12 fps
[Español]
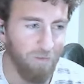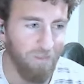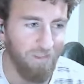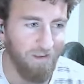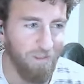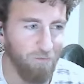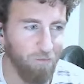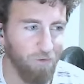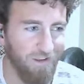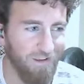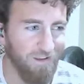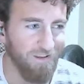me hace gracia
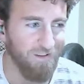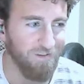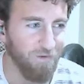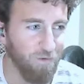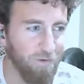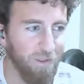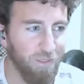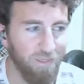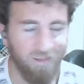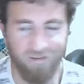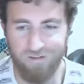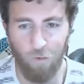porque seguramente
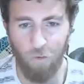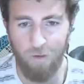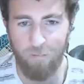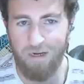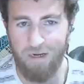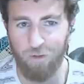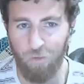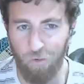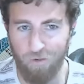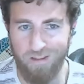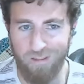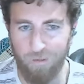Zensi Way, para todo
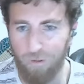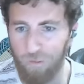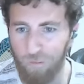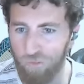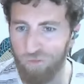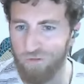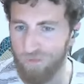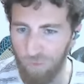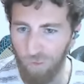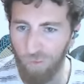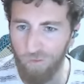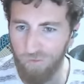lo que llevamos mucho
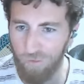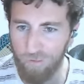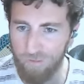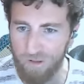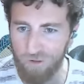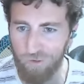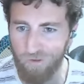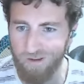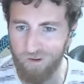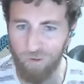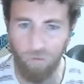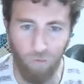tiempo jugando badminton,
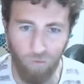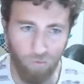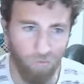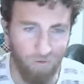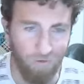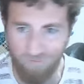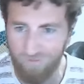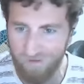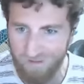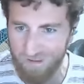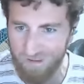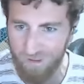es como un
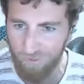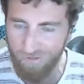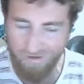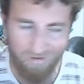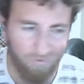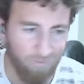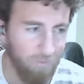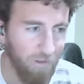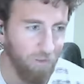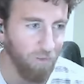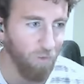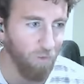referente, ¿no? Es un
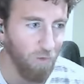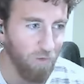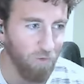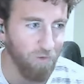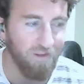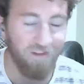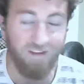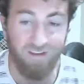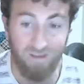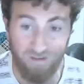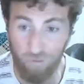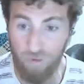pedazo de jugador
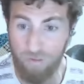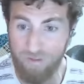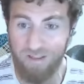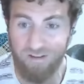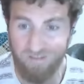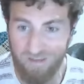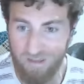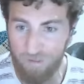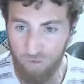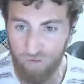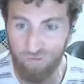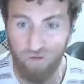que seguramente destaque
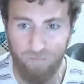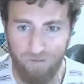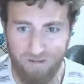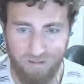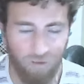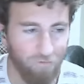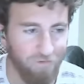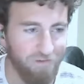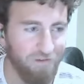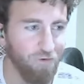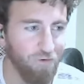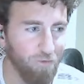por eso, en el apartado
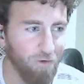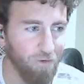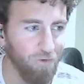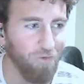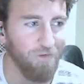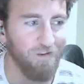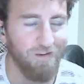físico sobre todo.